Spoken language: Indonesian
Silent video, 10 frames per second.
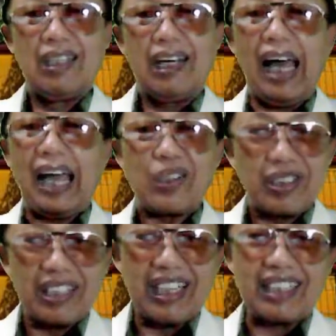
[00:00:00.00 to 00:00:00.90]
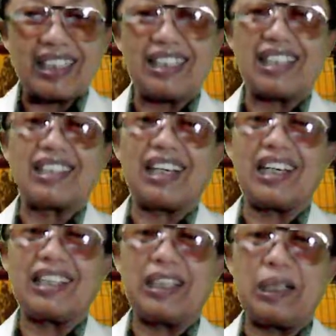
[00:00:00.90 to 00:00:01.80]
harus dengan
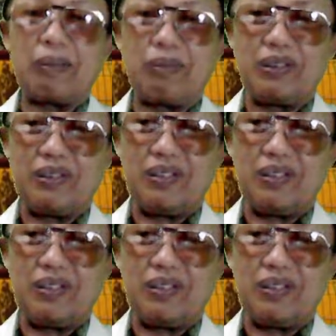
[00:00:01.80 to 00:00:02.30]
kesadaran ilmu.